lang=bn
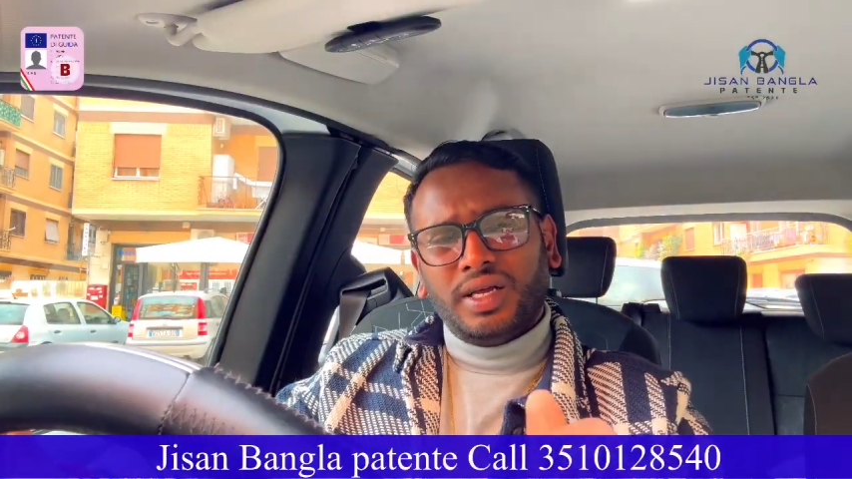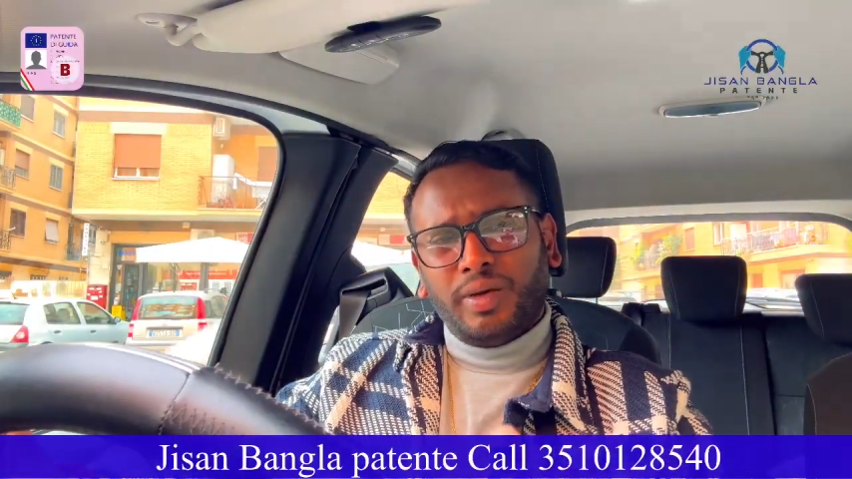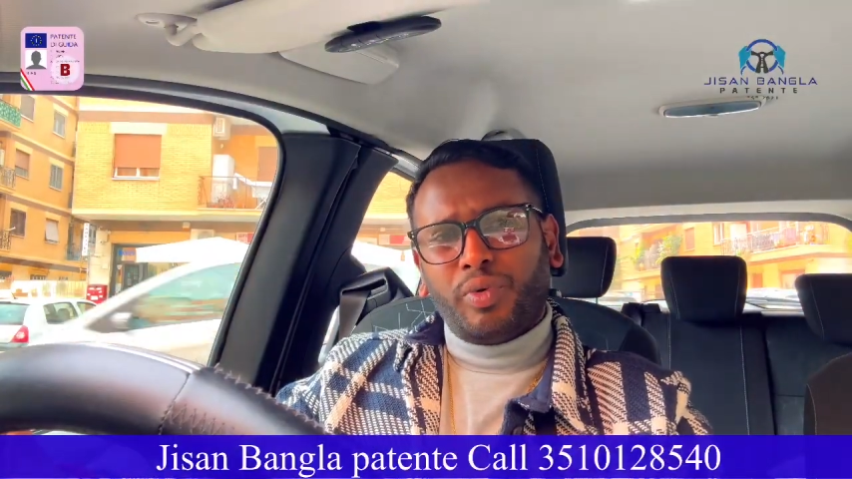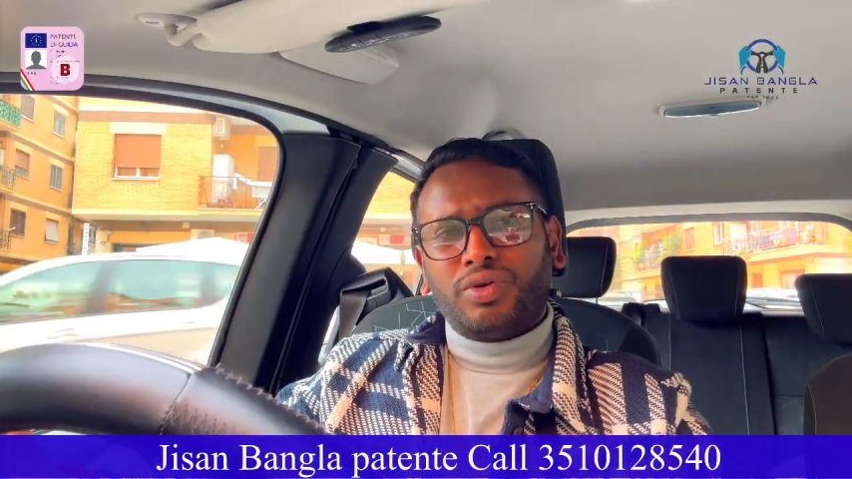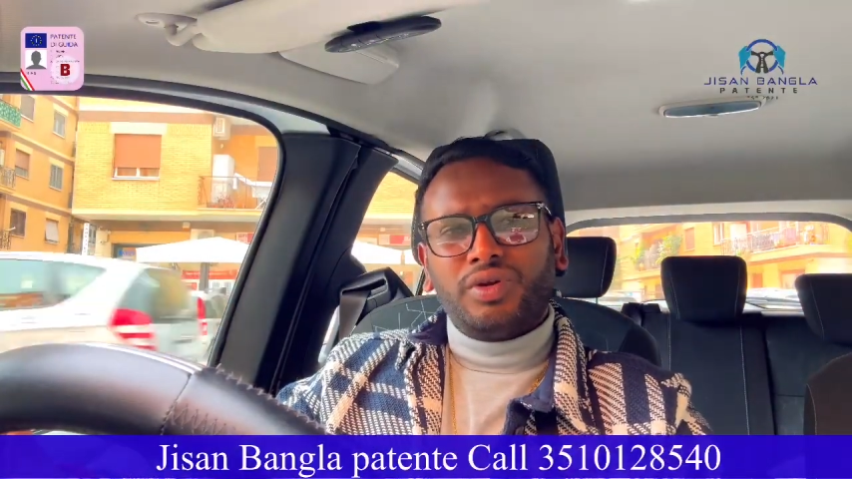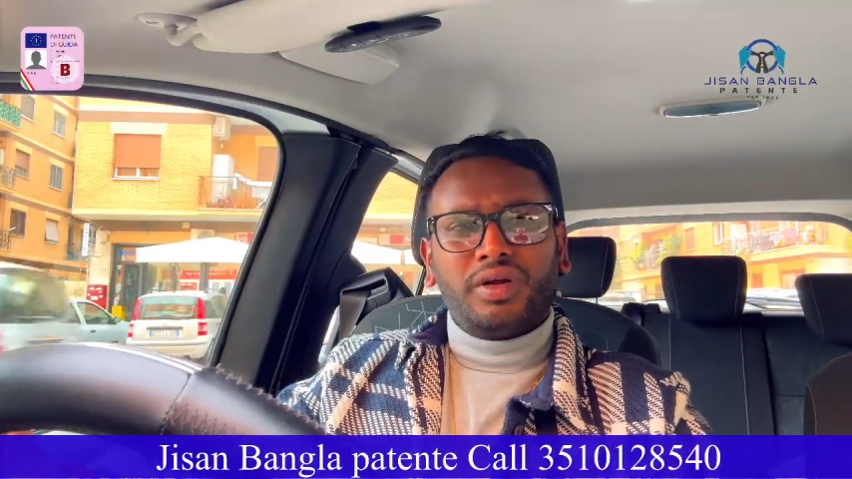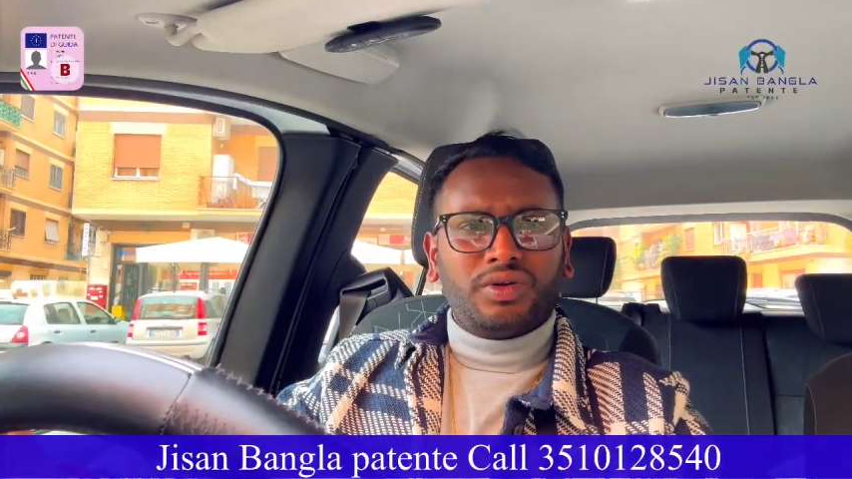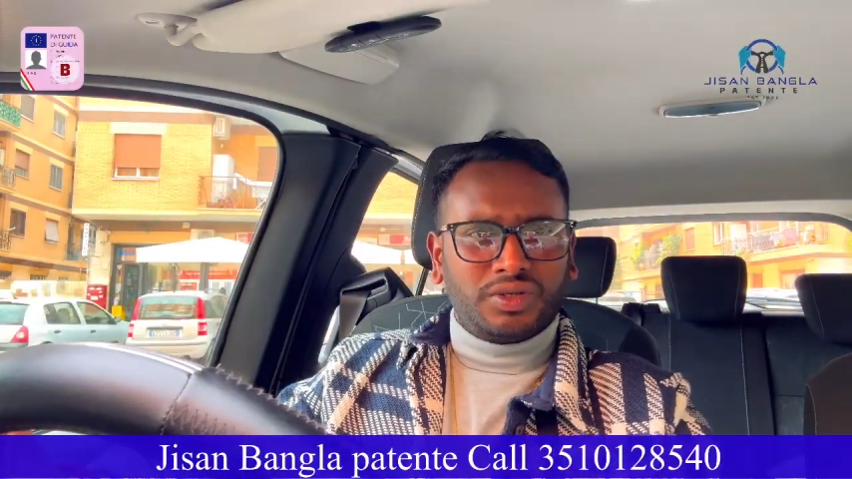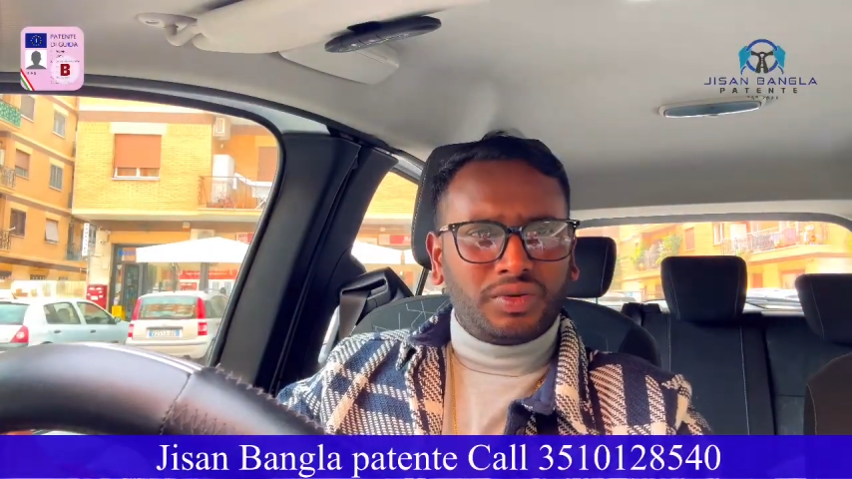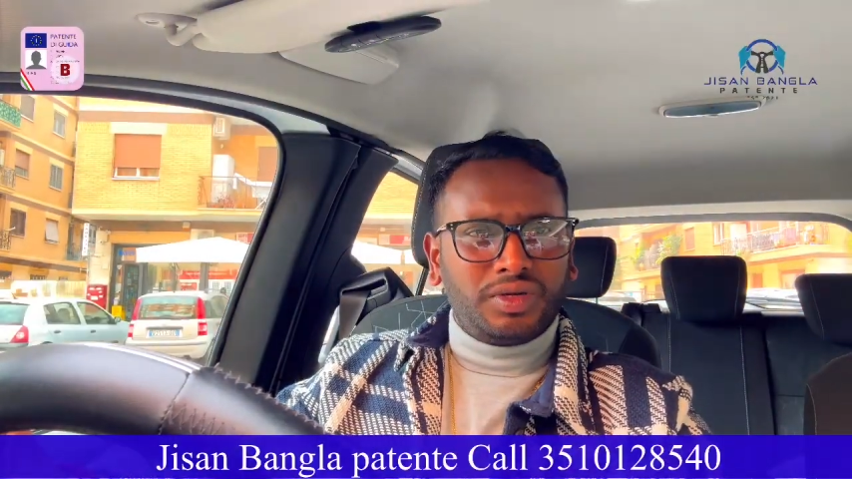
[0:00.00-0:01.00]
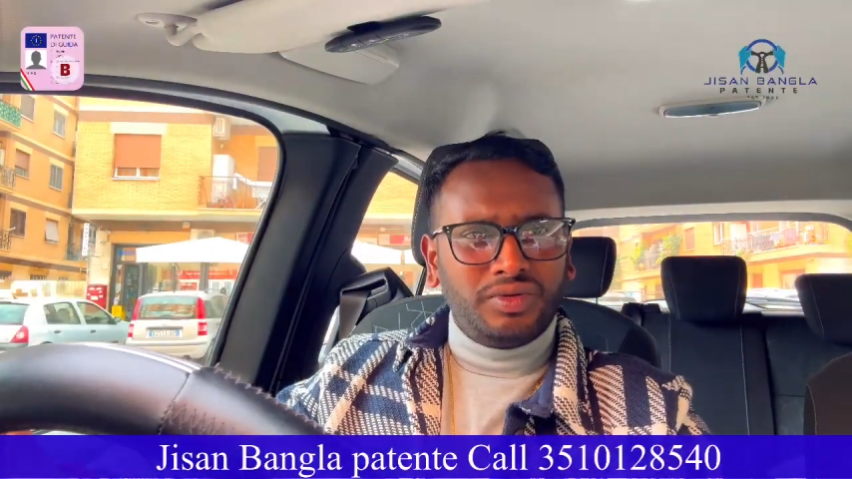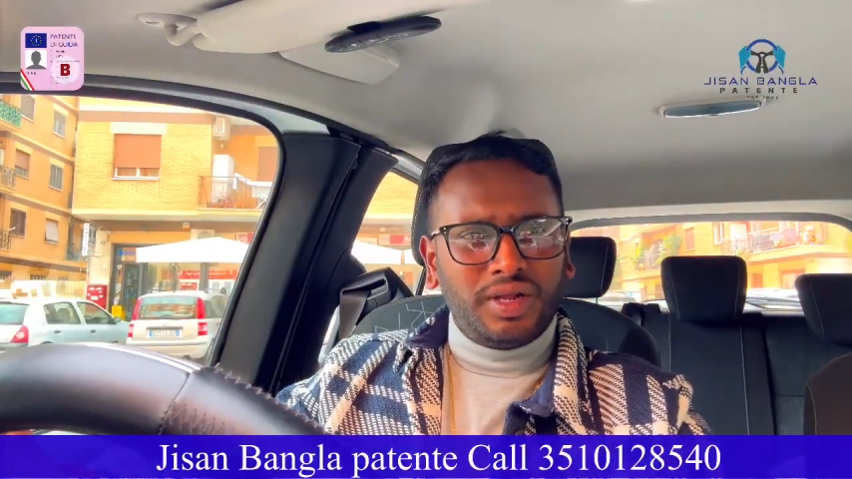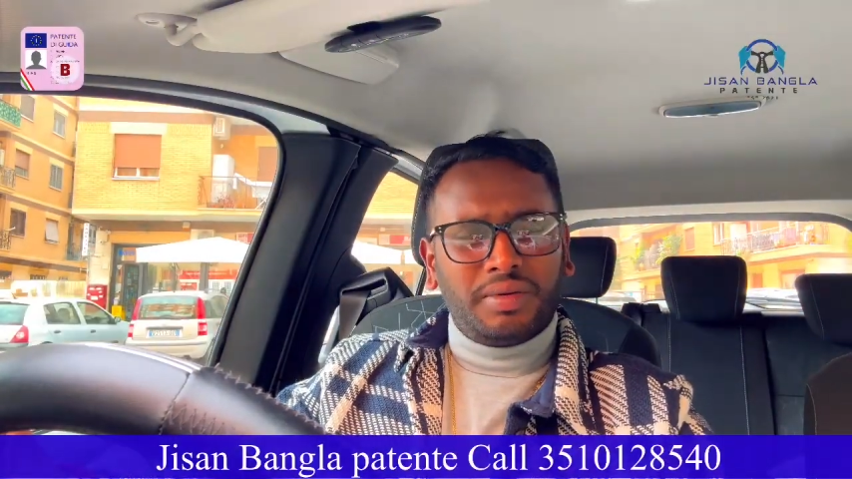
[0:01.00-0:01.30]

এই পড়াশোনাকে সহজ করার জন্য